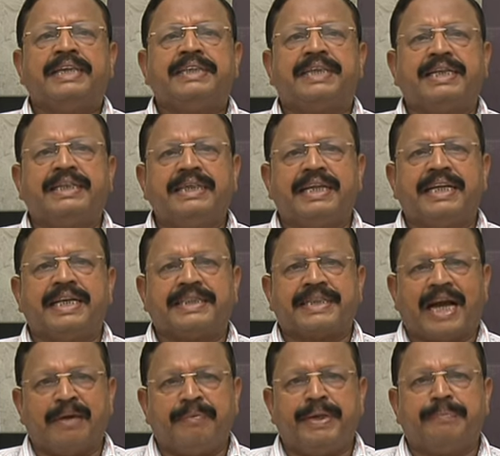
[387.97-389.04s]
यदि एच
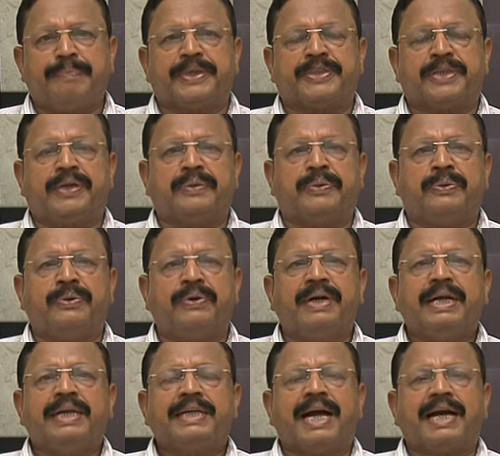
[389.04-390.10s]
पेशेंट हो
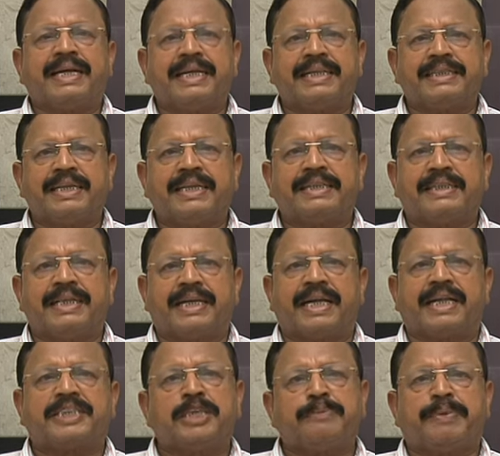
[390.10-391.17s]
या कैंसर से
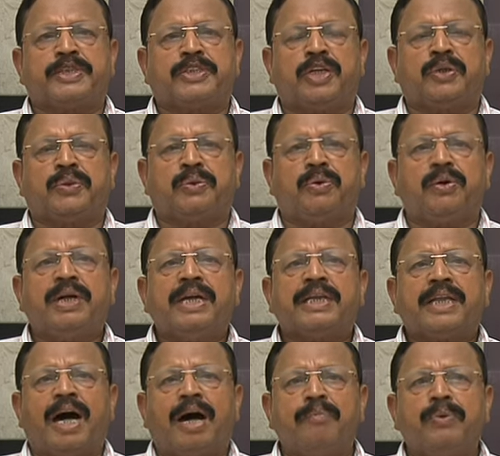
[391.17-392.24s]
ग्रसित पेशेंट हो
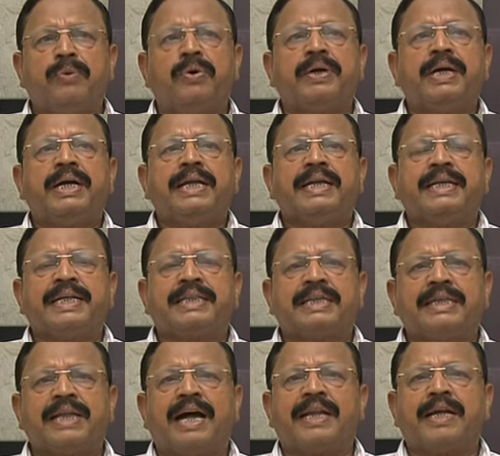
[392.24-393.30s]
तो हम लोग
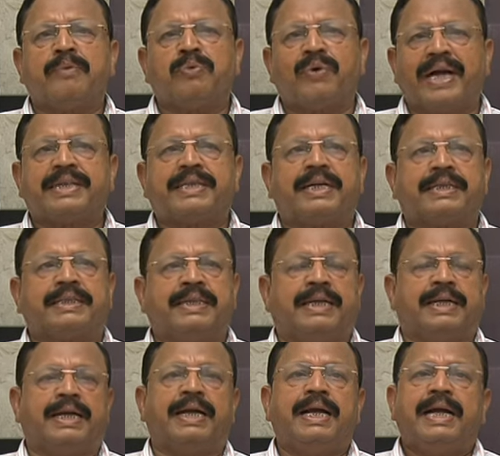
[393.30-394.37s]
नेत्रदान एवॉइड करते
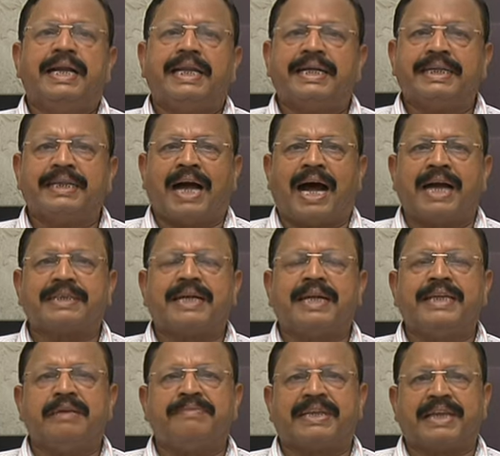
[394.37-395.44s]
हैं लेकिन आजकल
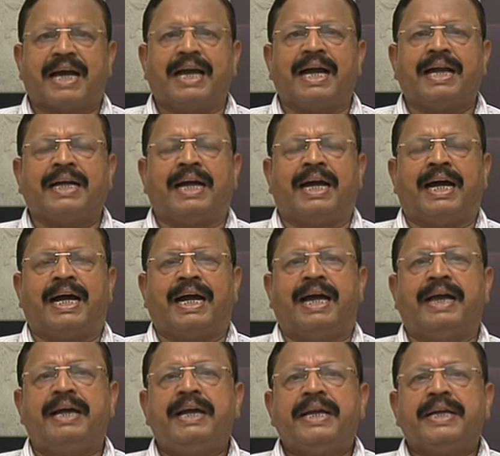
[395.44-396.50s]
ये बताया गया है
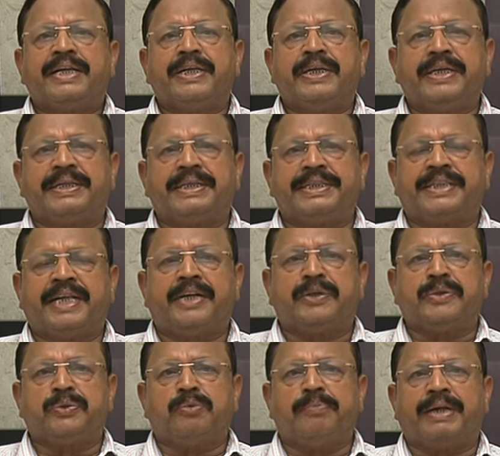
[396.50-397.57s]
कि रिसेंट
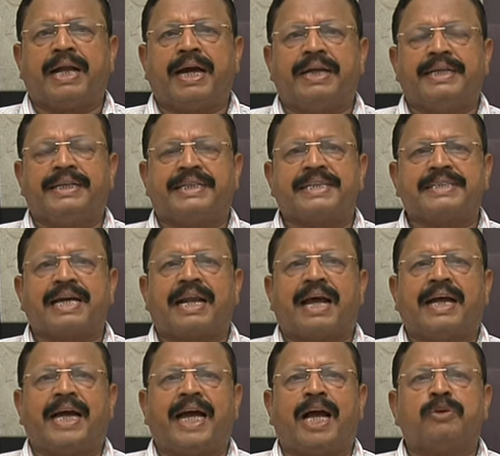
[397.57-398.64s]
जो मेरा लिटरेचर
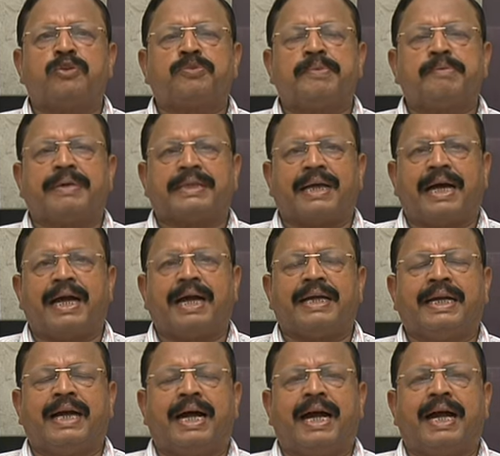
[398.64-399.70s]
आया है उसमें बताया
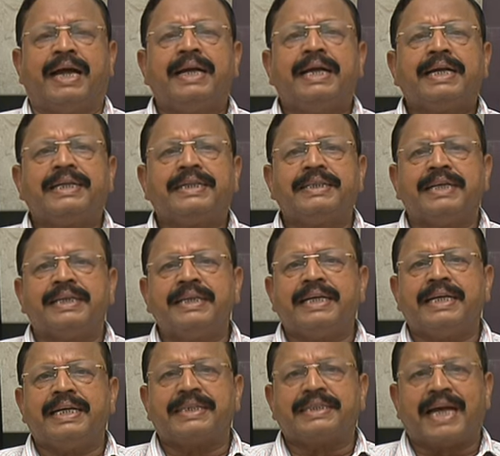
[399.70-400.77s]
गया है कि यदि
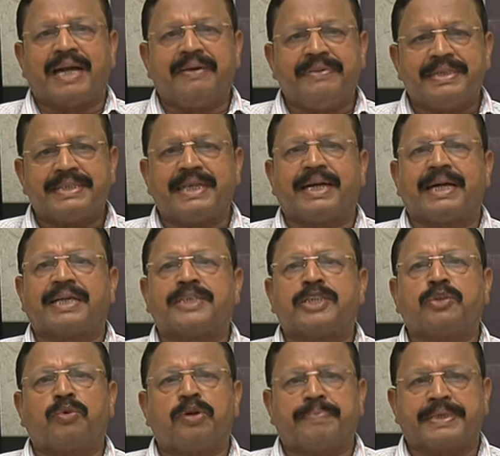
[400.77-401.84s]
एच से
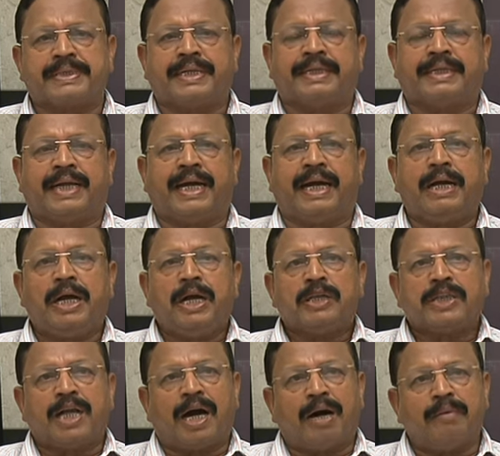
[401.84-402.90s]
ग्रसित कोई पेशेंट है
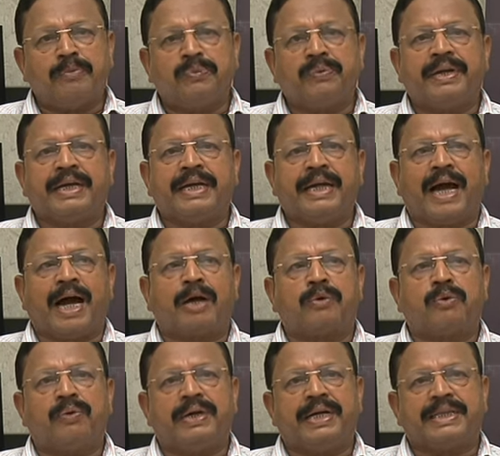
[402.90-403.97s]
तो हम उनके आँख
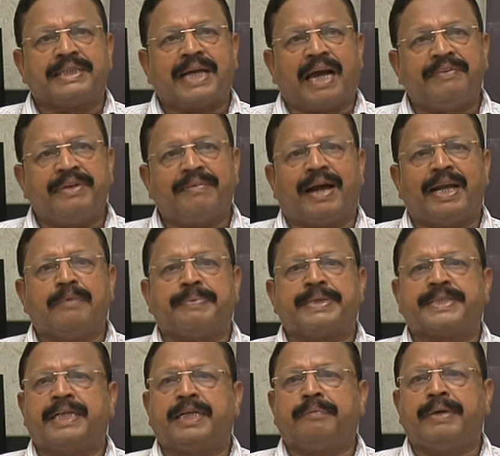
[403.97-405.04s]
को एच वाले
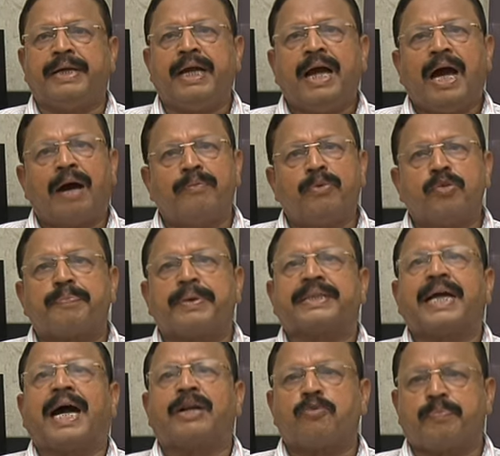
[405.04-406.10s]
पेशेंट में हम लोग
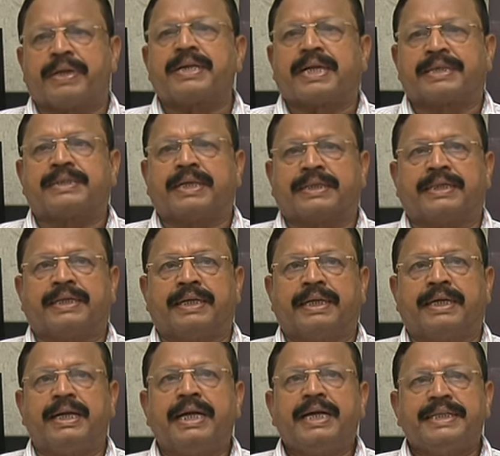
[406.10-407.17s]
प्रत्यारोपण कर सकते हैं
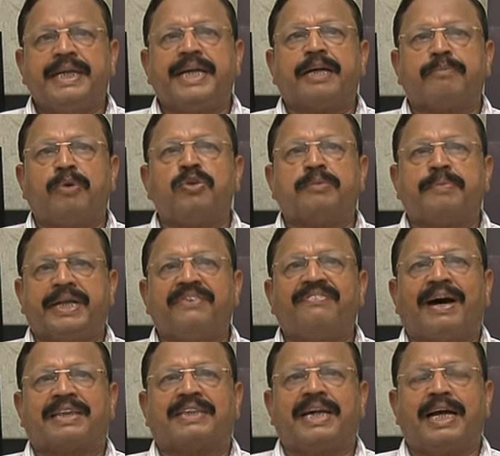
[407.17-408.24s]
ये एक बहुत बड़ी
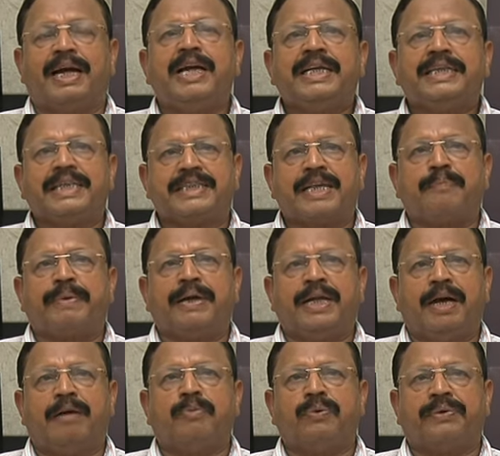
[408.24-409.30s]
बात है जैसा पहले
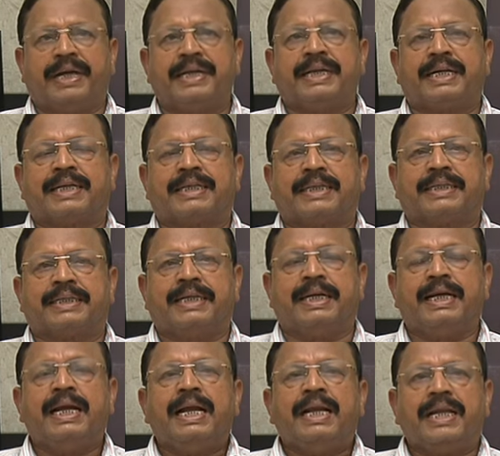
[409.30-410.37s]
हम लोग नहीं करते थे
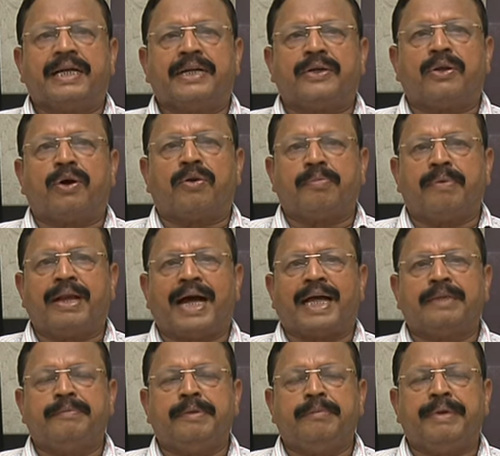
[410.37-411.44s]
लेकिन नॉर्मल
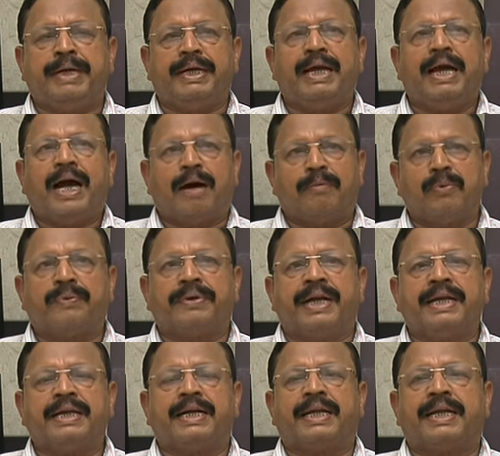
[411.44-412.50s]
आदमी में हम लोग
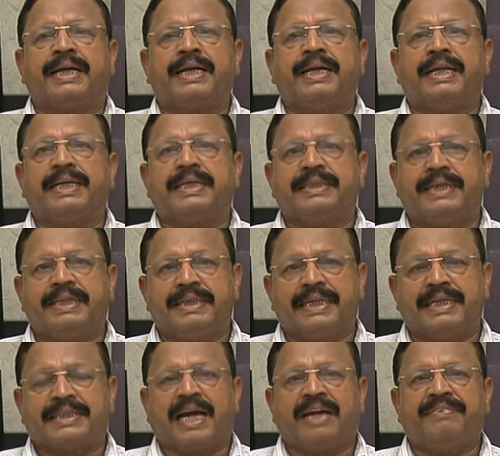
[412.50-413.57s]
नहीं करेंगे लेकिन यदि
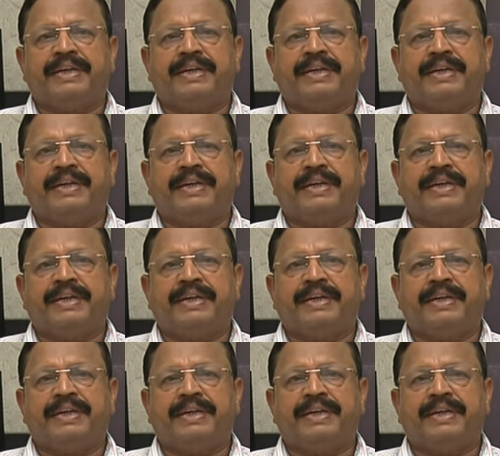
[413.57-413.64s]
एच